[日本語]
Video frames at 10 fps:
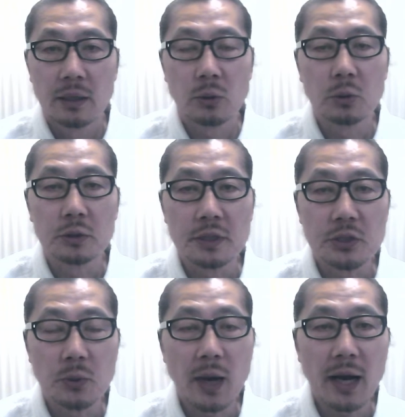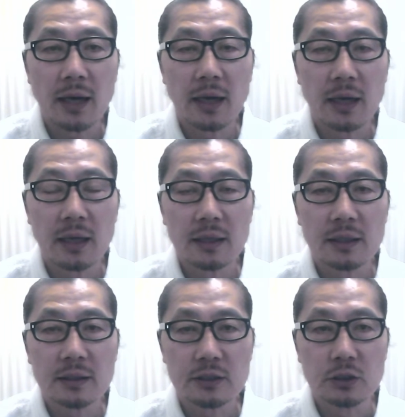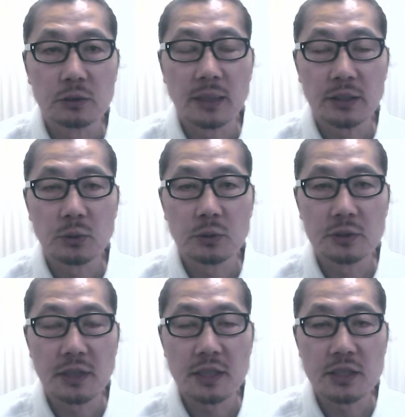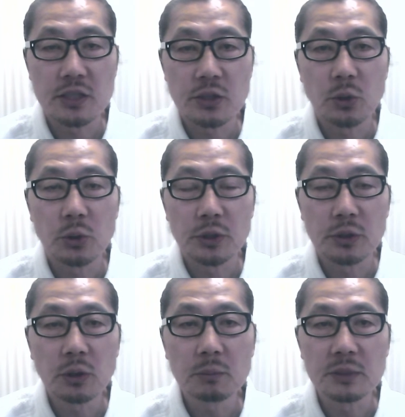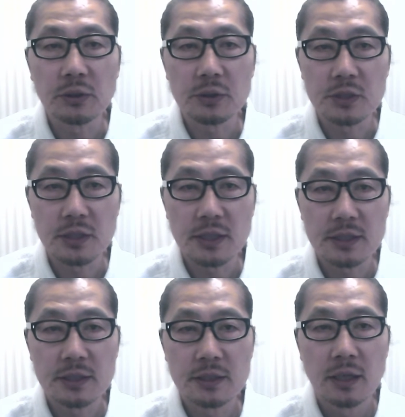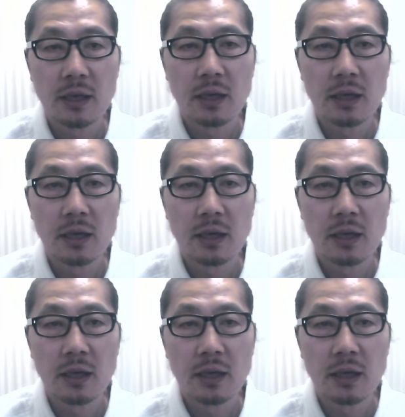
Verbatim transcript: こんにちは鶴巻温泉治療院の溝口です